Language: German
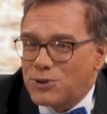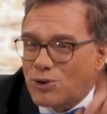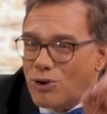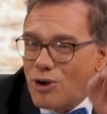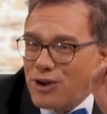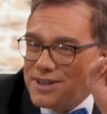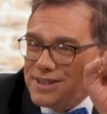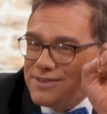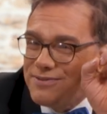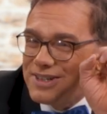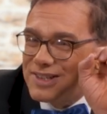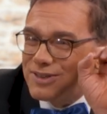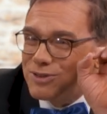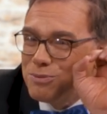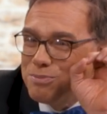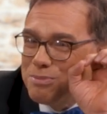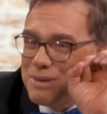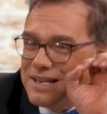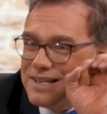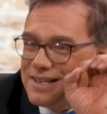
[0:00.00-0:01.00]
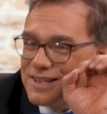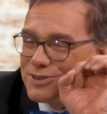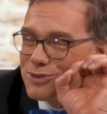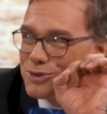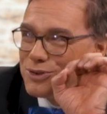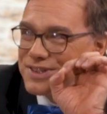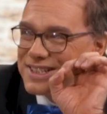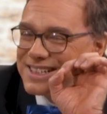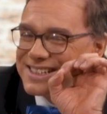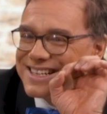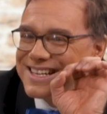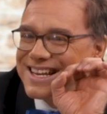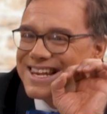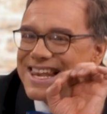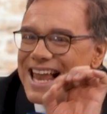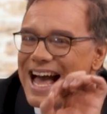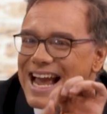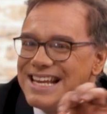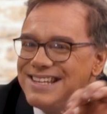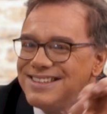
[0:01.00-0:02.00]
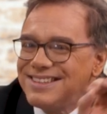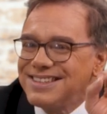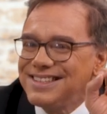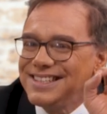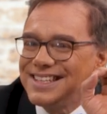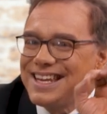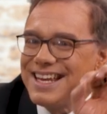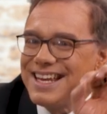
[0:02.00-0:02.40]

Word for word: könnten wir zumindest unseren kleinsten